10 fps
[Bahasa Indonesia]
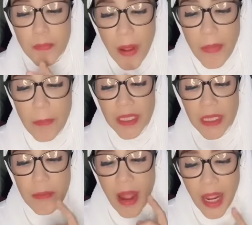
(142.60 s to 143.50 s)
Beritanya
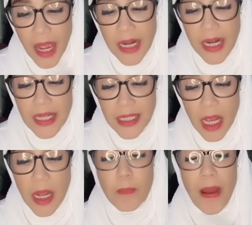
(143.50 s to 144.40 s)
di Fakta
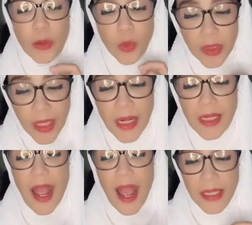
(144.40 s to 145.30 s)
Bangkit kali ini,
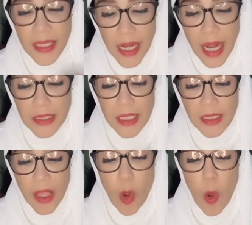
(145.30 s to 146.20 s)
jangan lupa like,
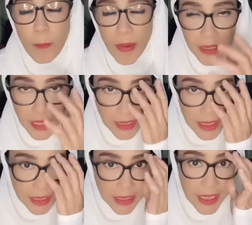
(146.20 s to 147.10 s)
subscribe, and komen yang
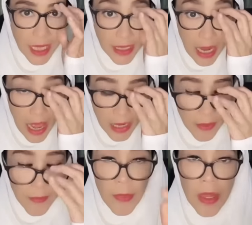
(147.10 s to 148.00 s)
ditunggu, serta
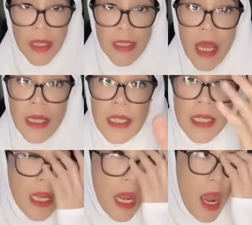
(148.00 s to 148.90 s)
selalu ada doa dalam
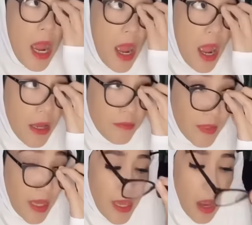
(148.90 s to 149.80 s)
setiap lentikan
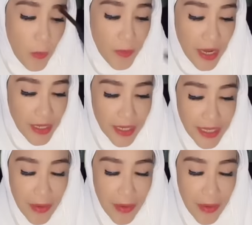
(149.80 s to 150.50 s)
jaring.